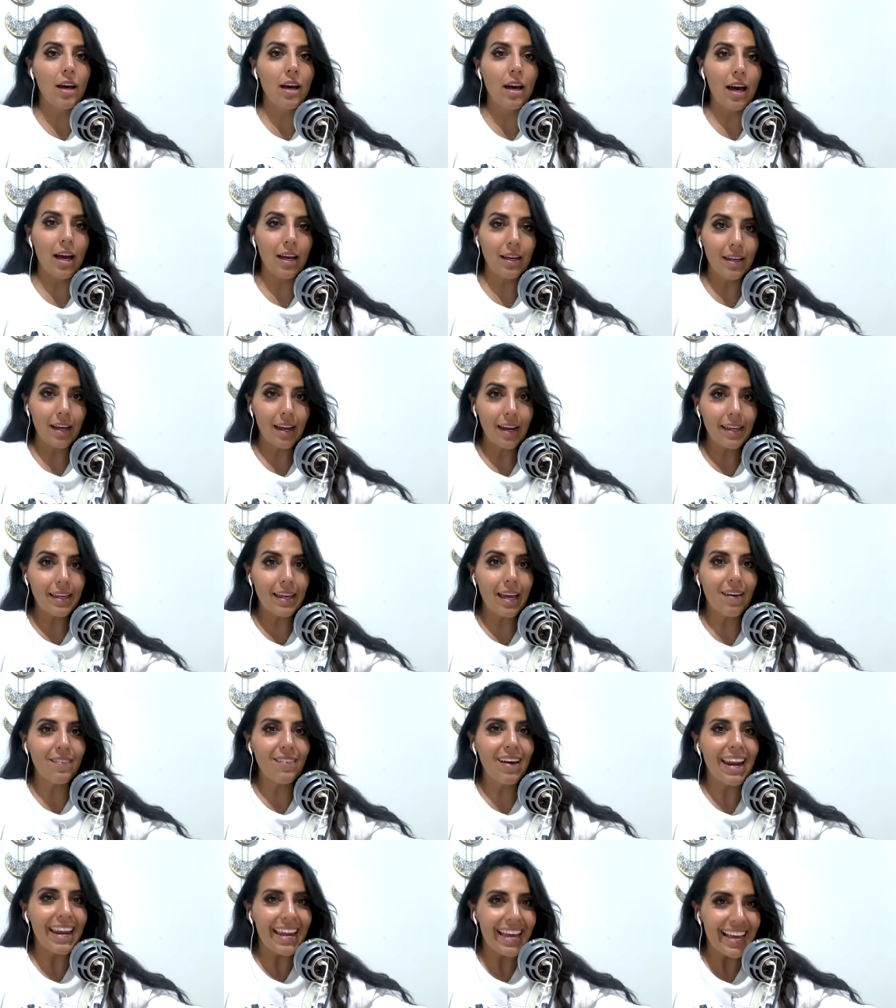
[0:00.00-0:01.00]
Angélica
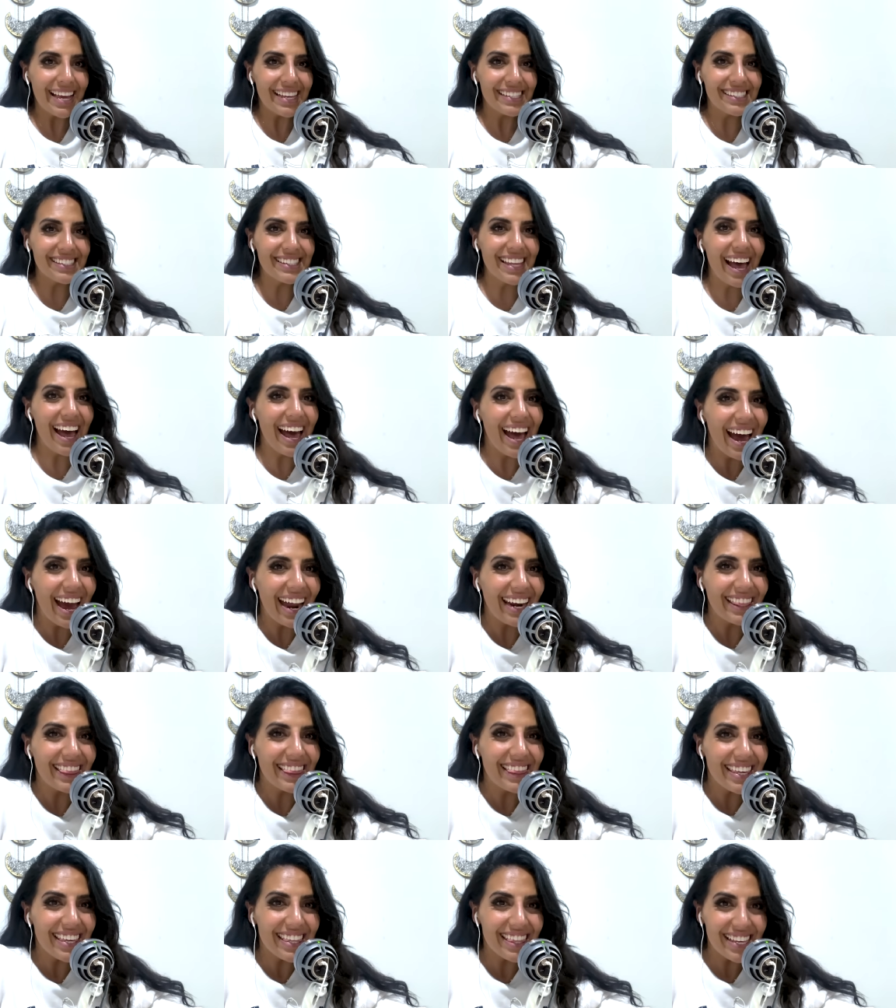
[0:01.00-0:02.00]
Vale está
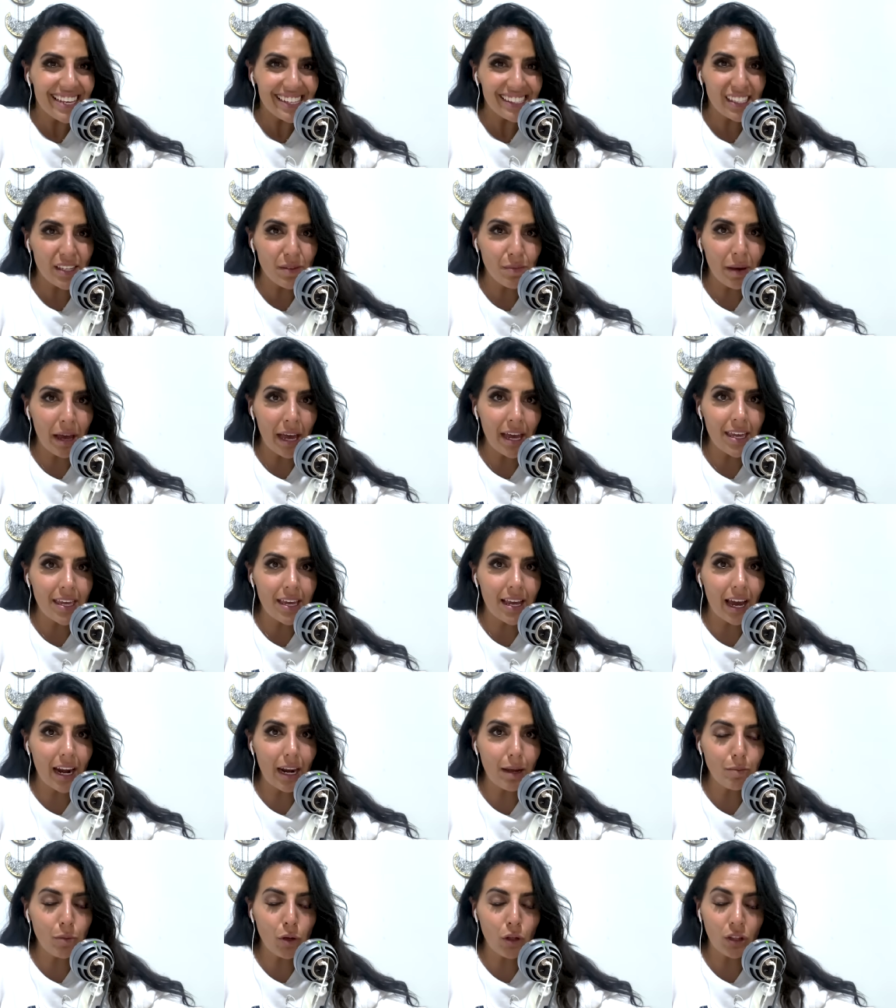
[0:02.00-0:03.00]
ardidísima y
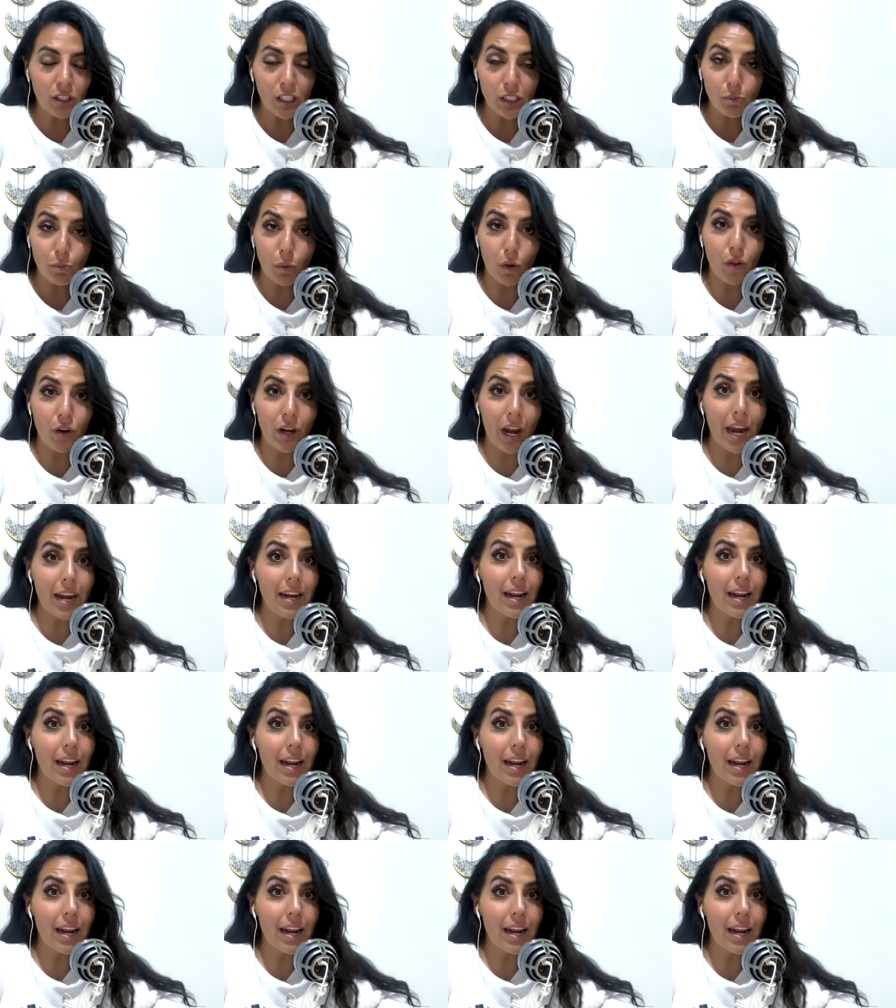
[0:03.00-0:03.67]
Gala Montes podría ir